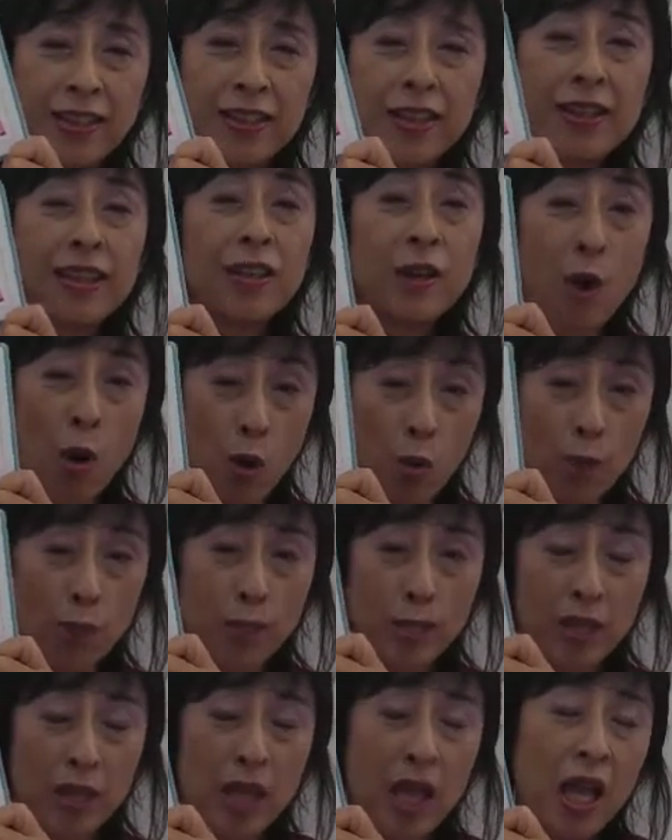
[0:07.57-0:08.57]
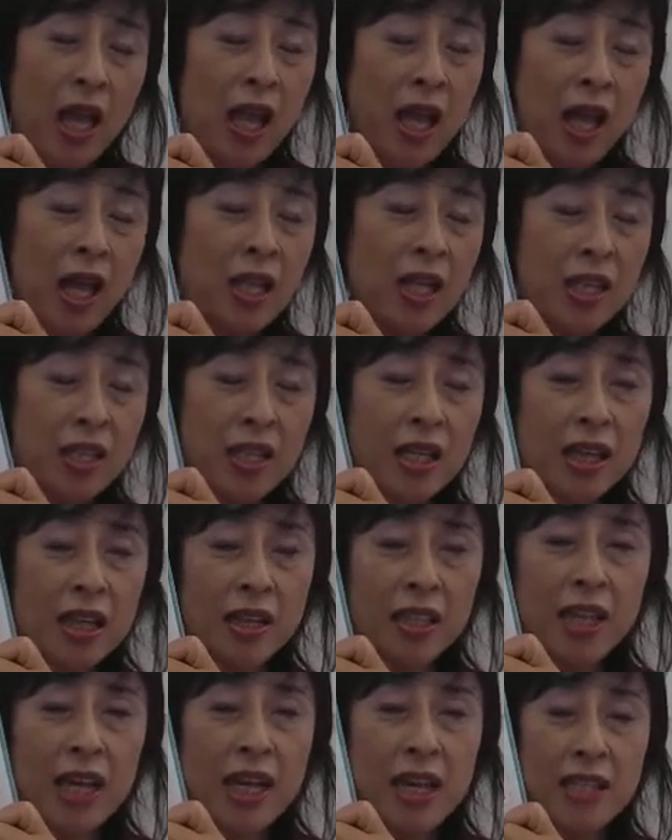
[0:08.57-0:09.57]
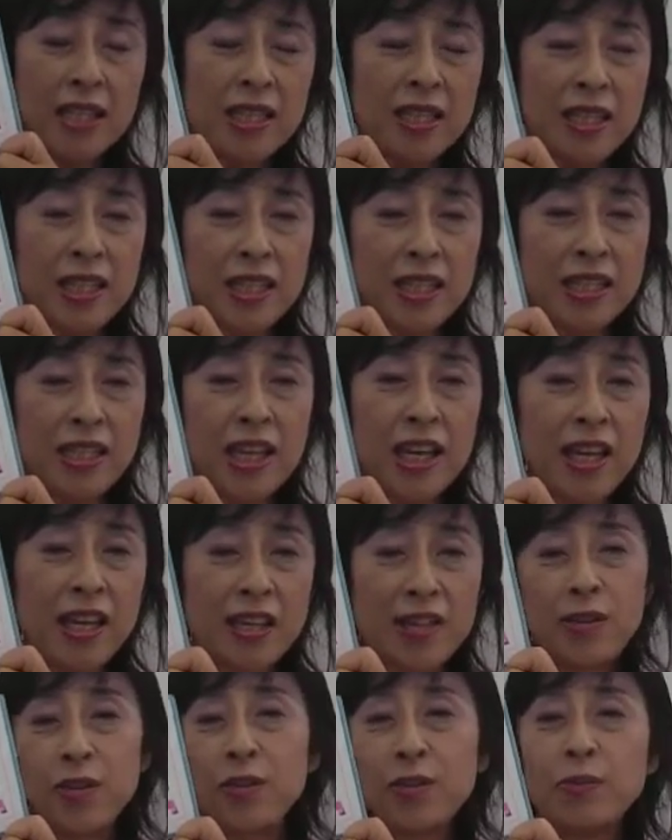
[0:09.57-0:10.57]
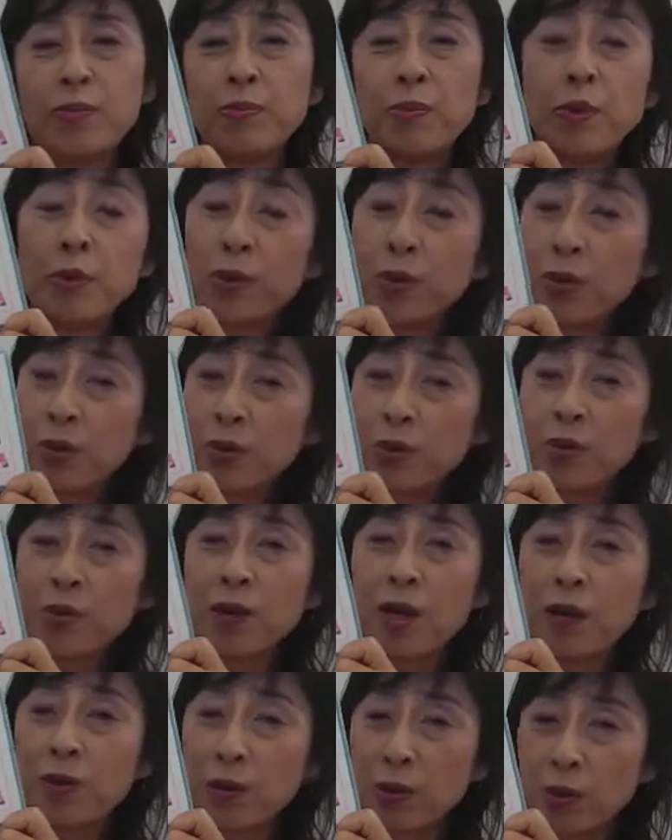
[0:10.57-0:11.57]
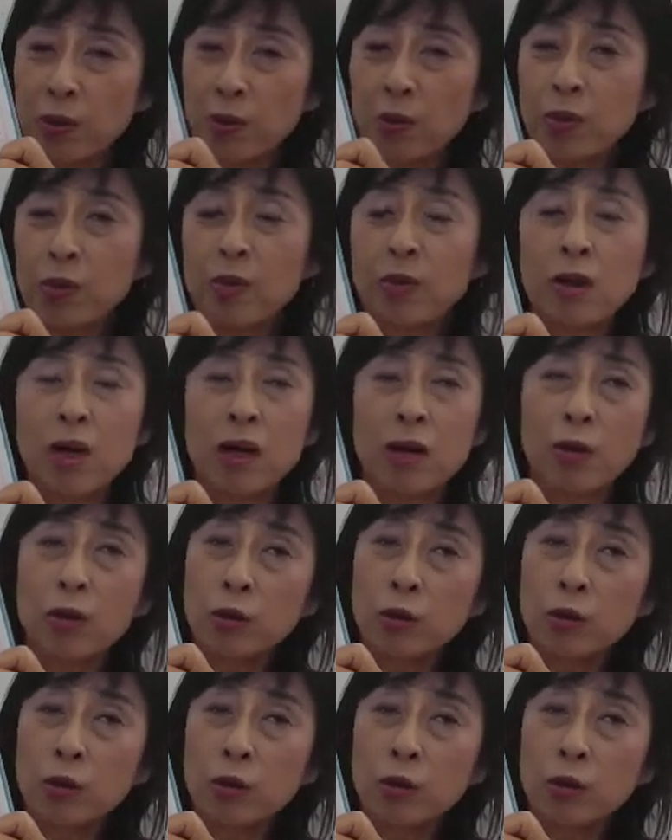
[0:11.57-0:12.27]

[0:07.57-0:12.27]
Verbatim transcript: 基本、あなたが大事にしているものとかこととか